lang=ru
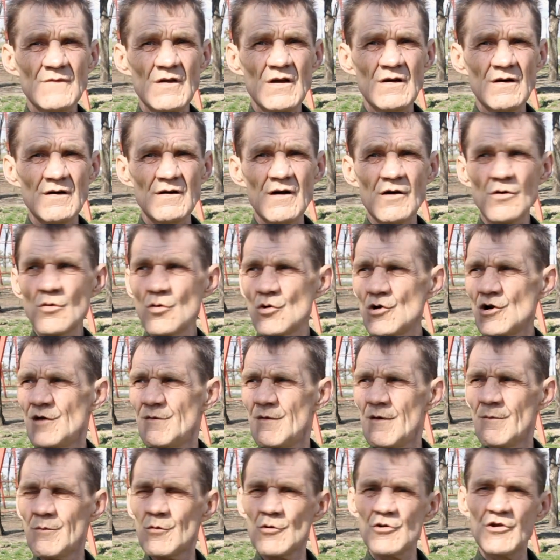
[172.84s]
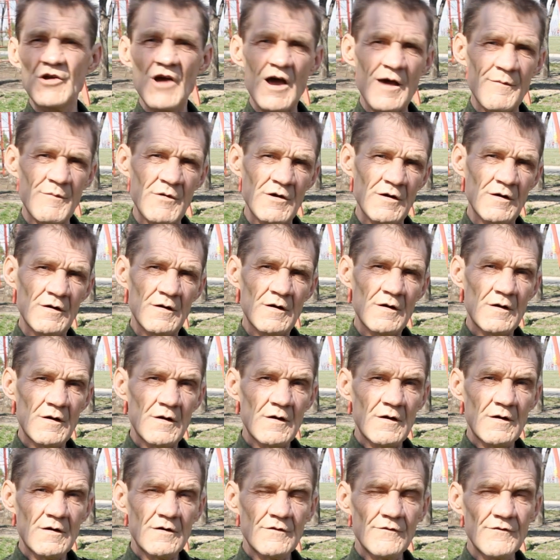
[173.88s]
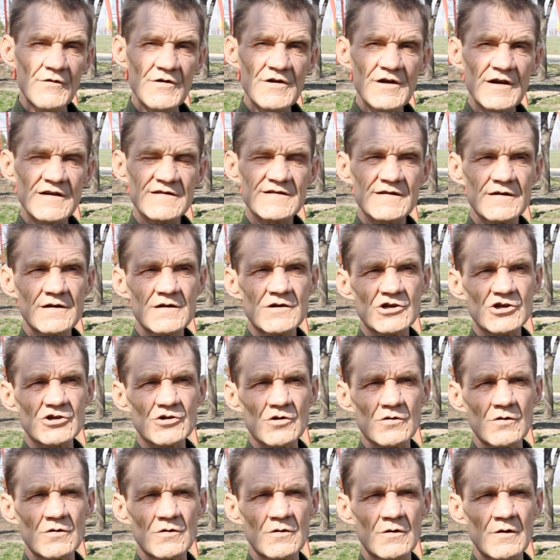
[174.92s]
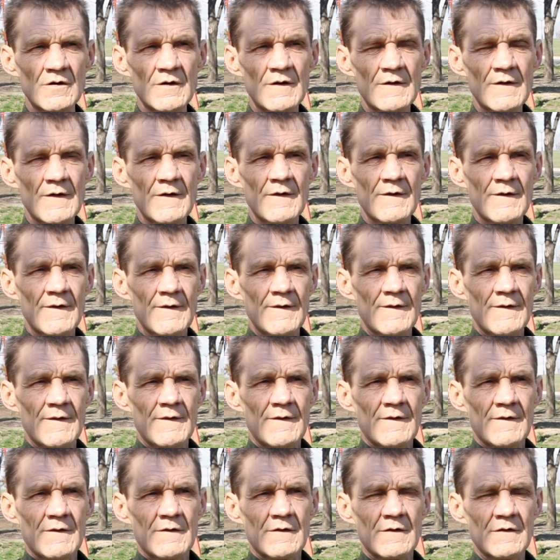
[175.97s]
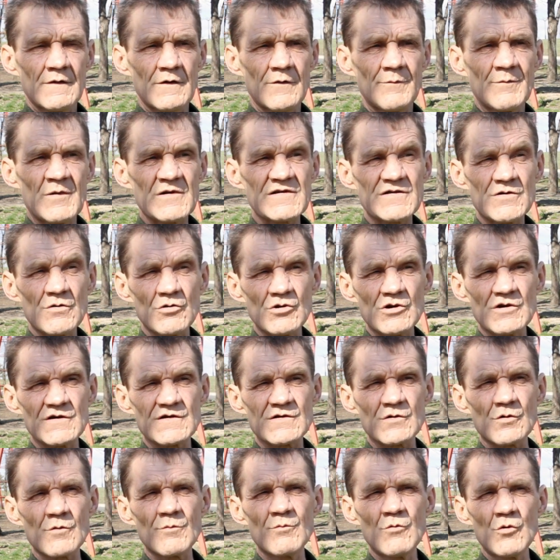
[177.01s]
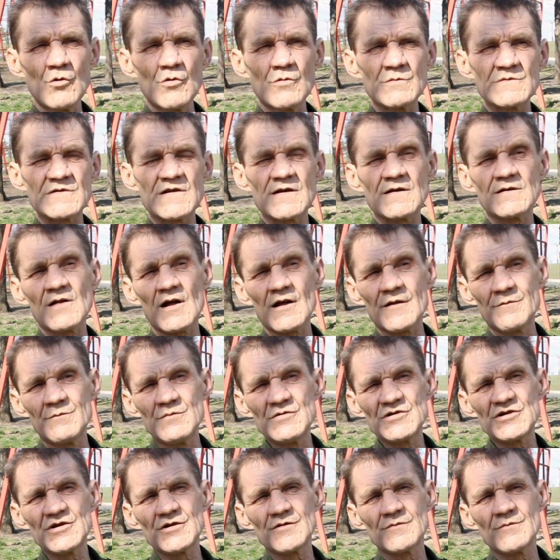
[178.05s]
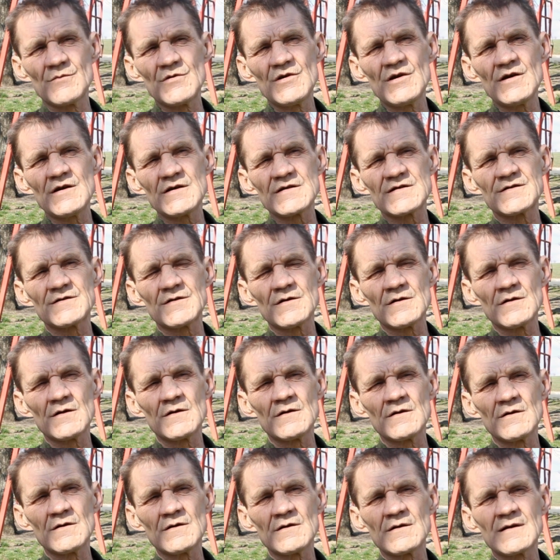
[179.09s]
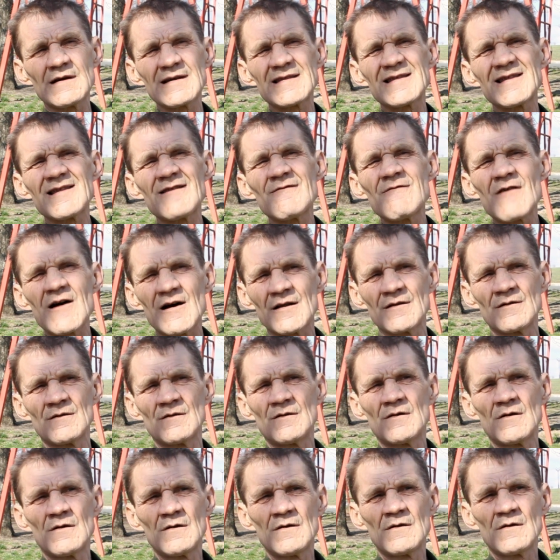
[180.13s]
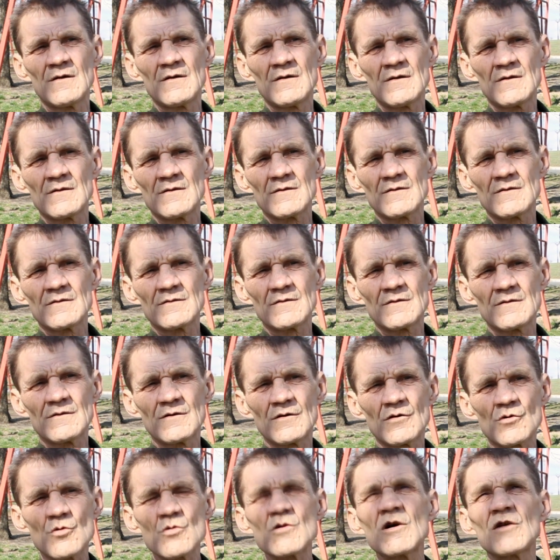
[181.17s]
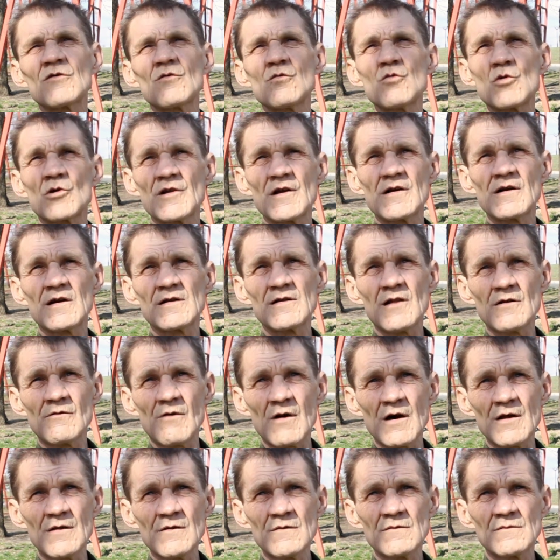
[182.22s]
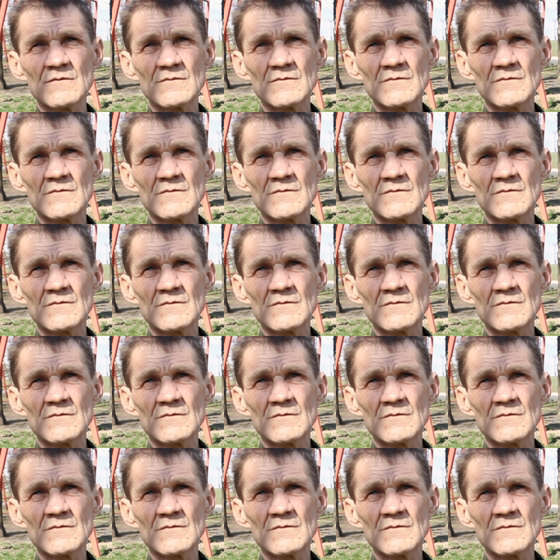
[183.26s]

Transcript: окольными путями, выяснили, что в э, поселке Зарубном за кладбищем есть и котлован, рукотворный котлован,